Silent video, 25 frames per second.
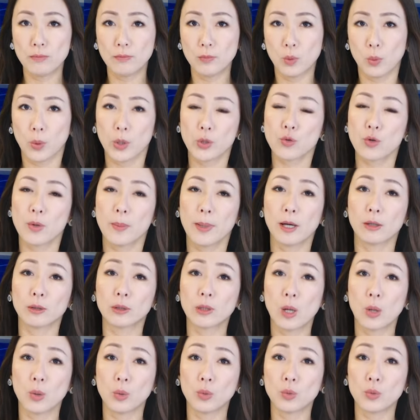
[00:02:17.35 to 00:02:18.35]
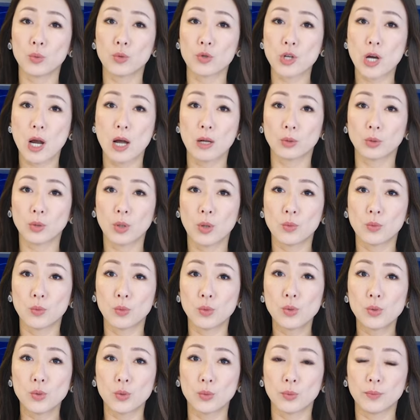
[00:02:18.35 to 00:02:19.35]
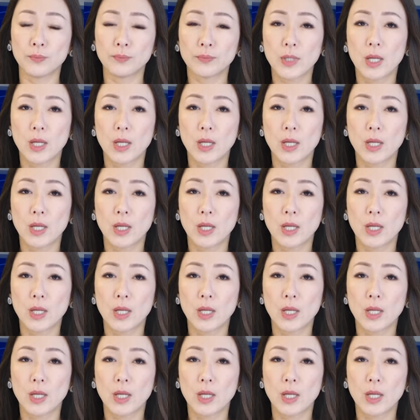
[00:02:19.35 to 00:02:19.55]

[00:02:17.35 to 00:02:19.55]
为确保道路畅通无阻，